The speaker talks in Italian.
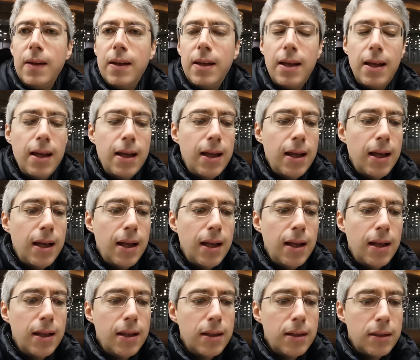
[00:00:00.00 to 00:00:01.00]

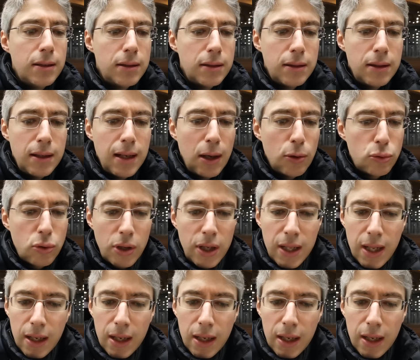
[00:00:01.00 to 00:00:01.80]
eh, l'autore